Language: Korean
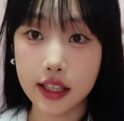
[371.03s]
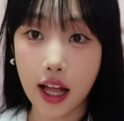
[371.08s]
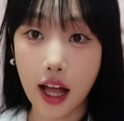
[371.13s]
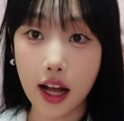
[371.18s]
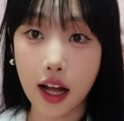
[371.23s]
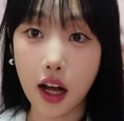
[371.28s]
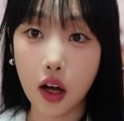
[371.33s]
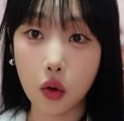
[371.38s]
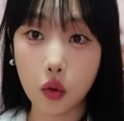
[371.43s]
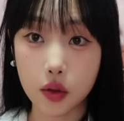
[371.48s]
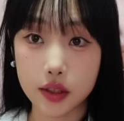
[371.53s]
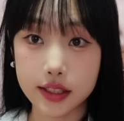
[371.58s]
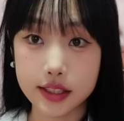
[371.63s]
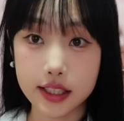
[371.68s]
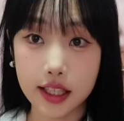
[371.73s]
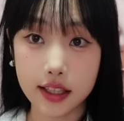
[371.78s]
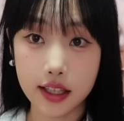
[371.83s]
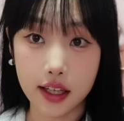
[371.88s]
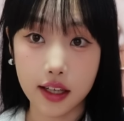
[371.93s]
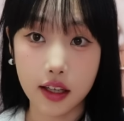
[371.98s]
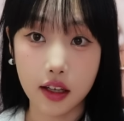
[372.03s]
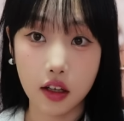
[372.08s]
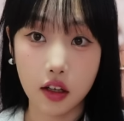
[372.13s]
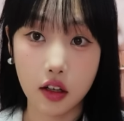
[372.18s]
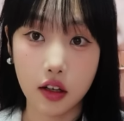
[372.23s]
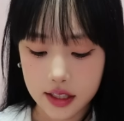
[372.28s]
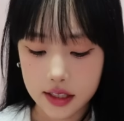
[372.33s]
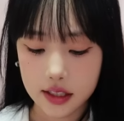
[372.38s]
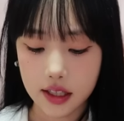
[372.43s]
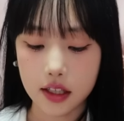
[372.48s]
다가오고
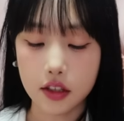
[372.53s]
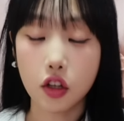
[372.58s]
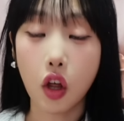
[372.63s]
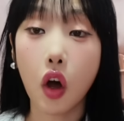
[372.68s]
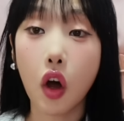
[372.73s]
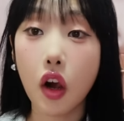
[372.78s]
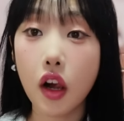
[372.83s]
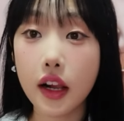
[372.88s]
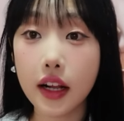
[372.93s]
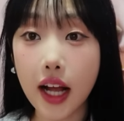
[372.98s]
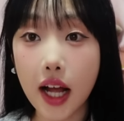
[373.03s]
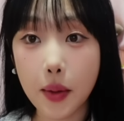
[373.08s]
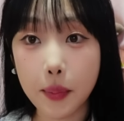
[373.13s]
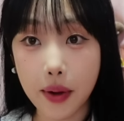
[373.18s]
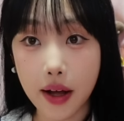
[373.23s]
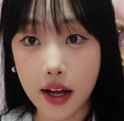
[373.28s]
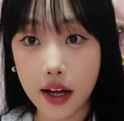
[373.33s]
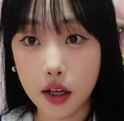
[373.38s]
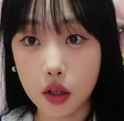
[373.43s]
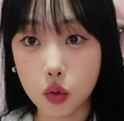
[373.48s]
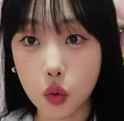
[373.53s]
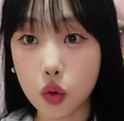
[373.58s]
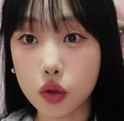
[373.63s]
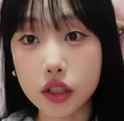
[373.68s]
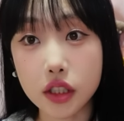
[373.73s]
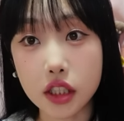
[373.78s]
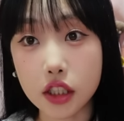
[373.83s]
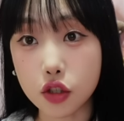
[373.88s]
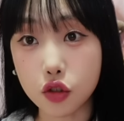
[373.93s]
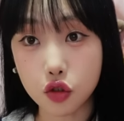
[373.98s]
있잖아요. 약간 털 가방
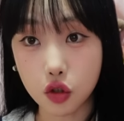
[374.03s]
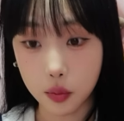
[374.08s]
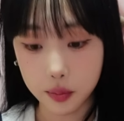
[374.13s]
놓칠 수